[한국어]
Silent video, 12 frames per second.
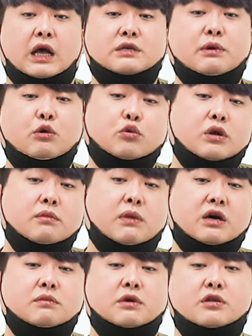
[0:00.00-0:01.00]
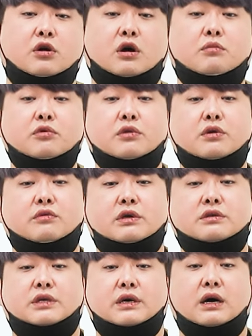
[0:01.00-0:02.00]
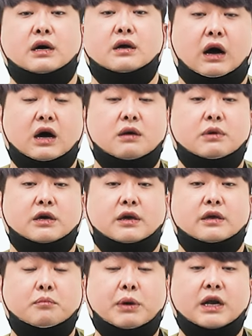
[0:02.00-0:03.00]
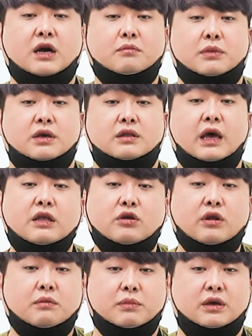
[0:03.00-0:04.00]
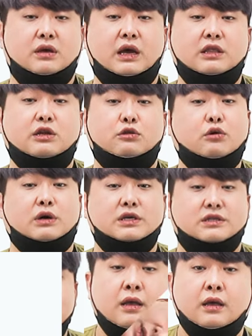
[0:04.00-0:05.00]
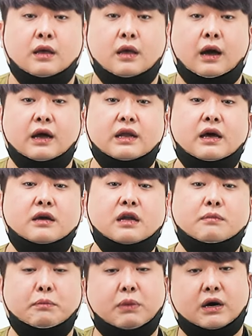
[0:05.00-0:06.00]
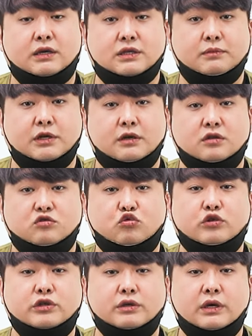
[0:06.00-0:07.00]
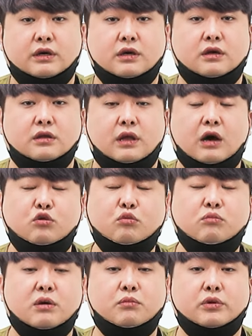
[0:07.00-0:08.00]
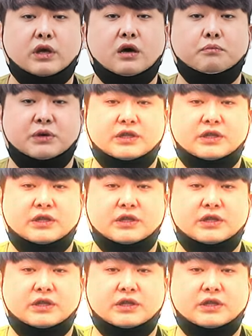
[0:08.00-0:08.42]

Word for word: 하지만 오늘만큼은 여러분들을 위해서 제가 과감하게 전파 낭비, 데이터 낭비 해드리도록 하겠습니다. 하나하나 반박하자면 국위선양은 항공모함보다